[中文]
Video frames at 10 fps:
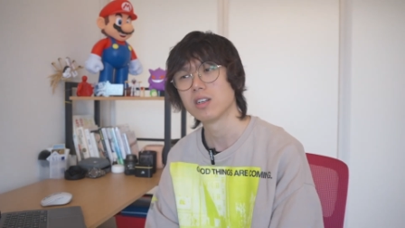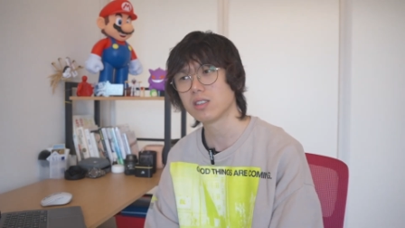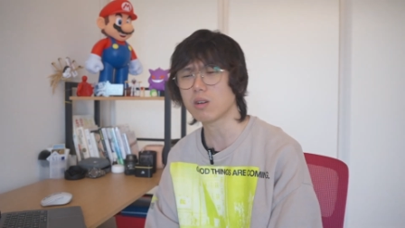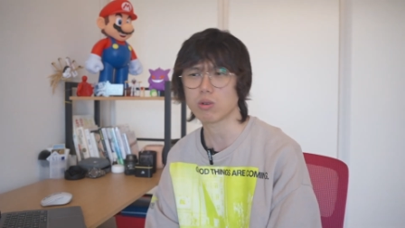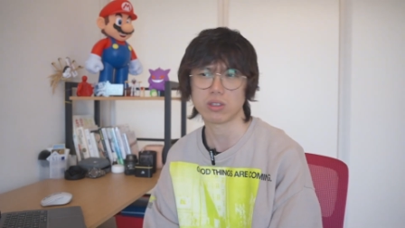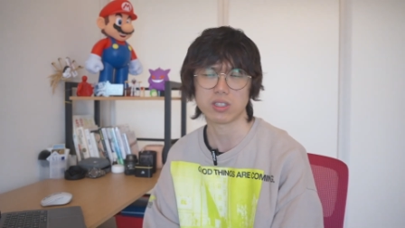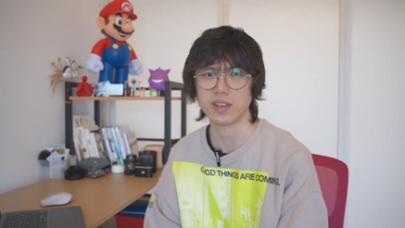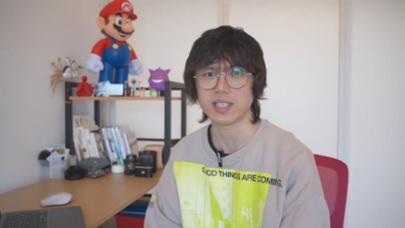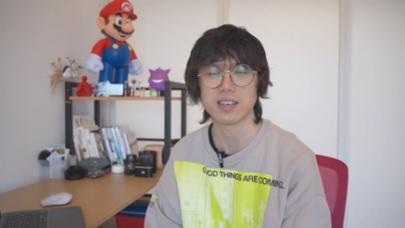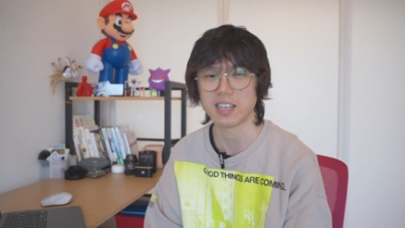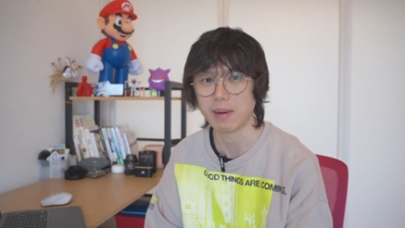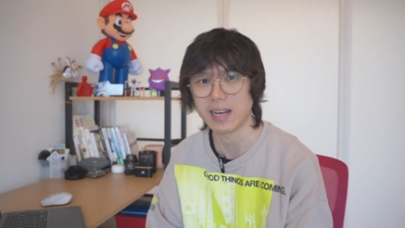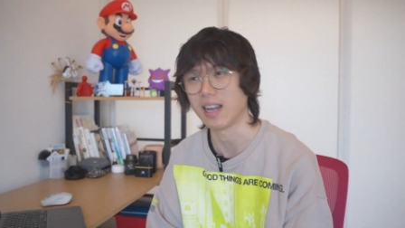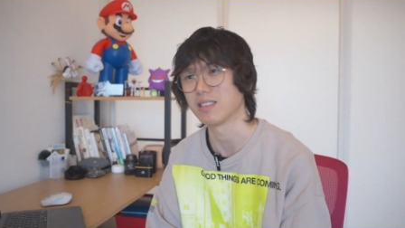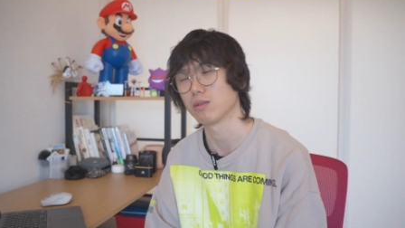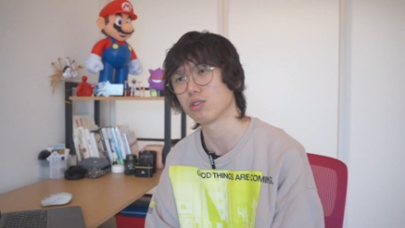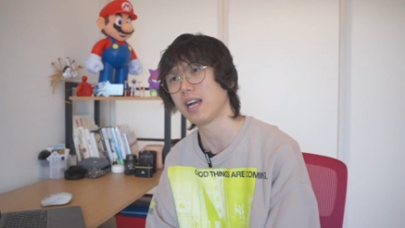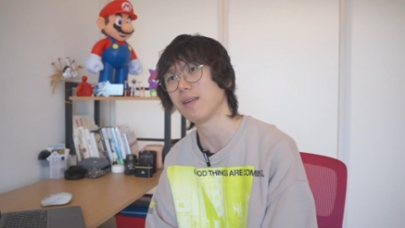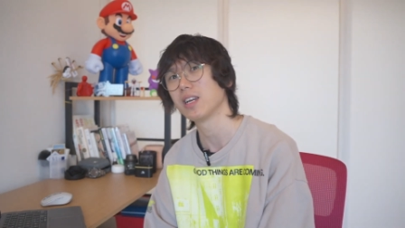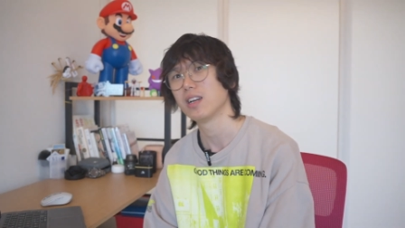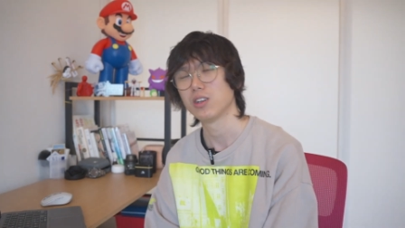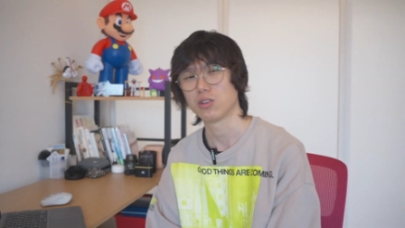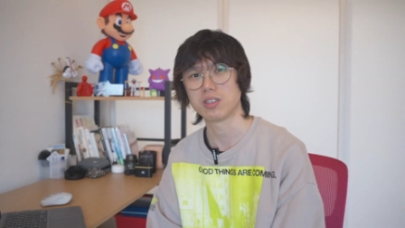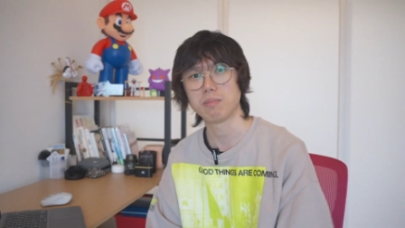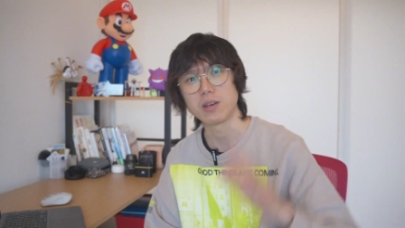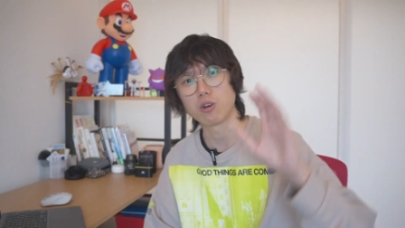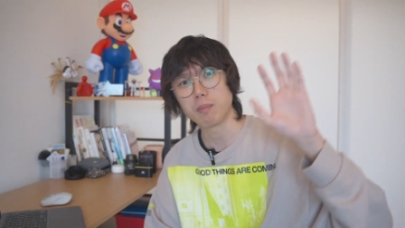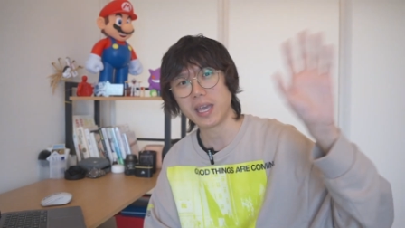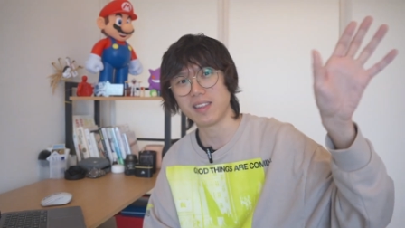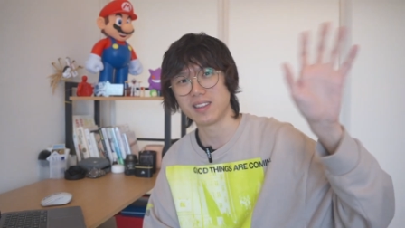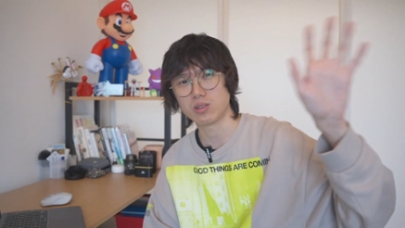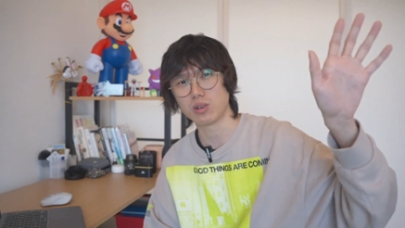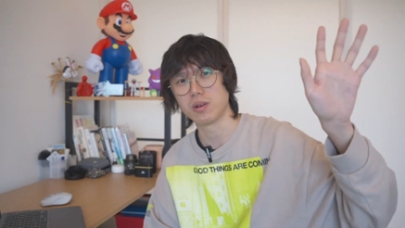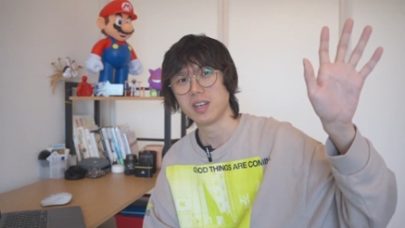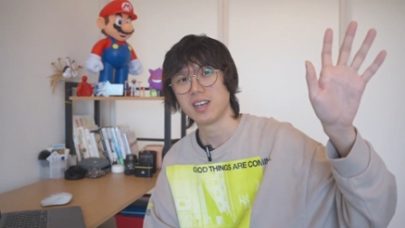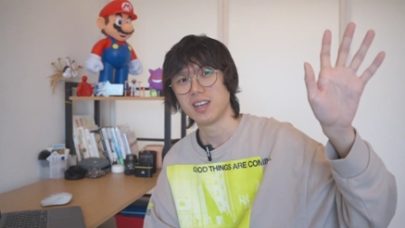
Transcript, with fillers: 这个我觉得是非常可怕的。怎么说呢？就是美国片里那种